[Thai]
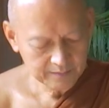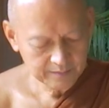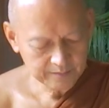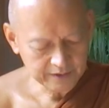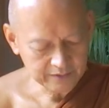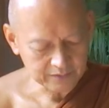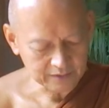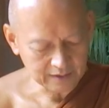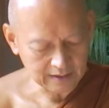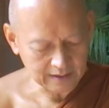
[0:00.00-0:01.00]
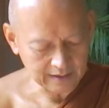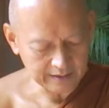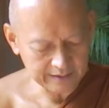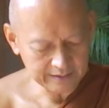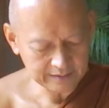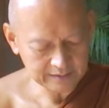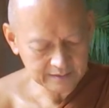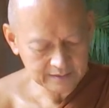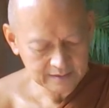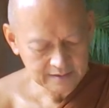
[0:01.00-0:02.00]
ภิกขุทั้งหลาย
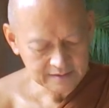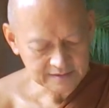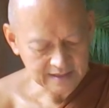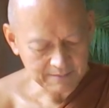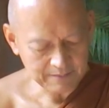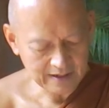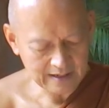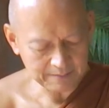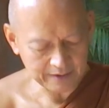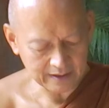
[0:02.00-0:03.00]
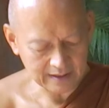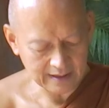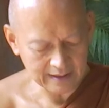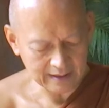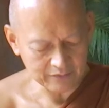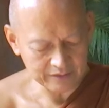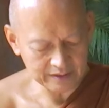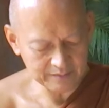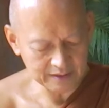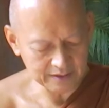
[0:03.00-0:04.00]
ทรัพย์ห้าประการเหล่านี้
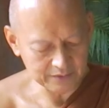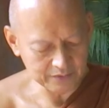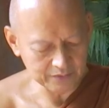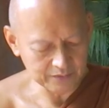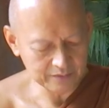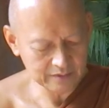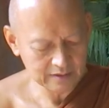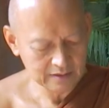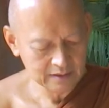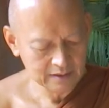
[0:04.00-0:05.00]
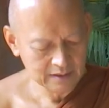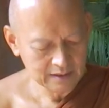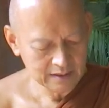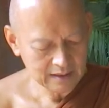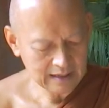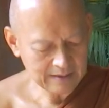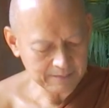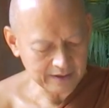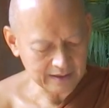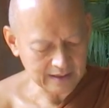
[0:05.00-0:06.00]
มีอยู่ห้าป
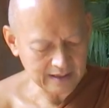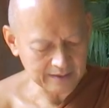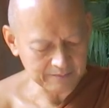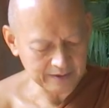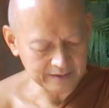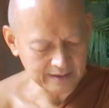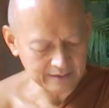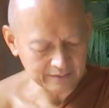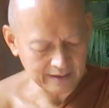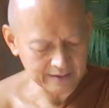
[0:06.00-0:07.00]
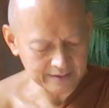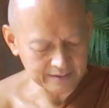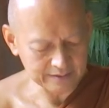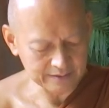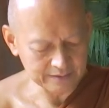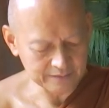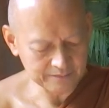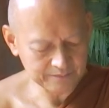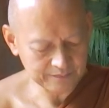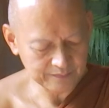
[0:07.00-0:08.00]
ระการเป็นอย่างไรคือ
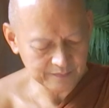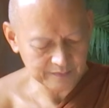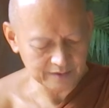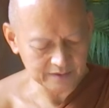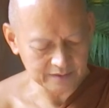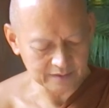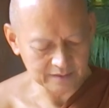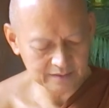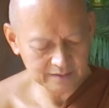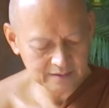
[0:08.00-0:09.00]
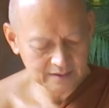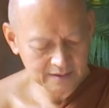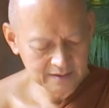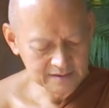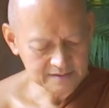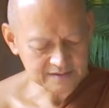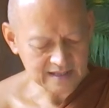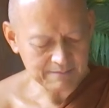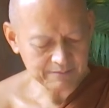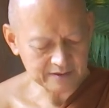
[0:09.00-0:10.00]
หนึ่งทรั
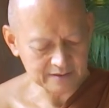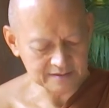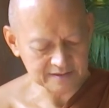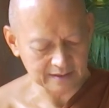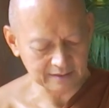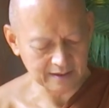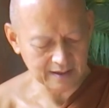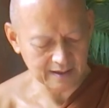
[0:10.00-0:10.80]
พย์คือศรัทธา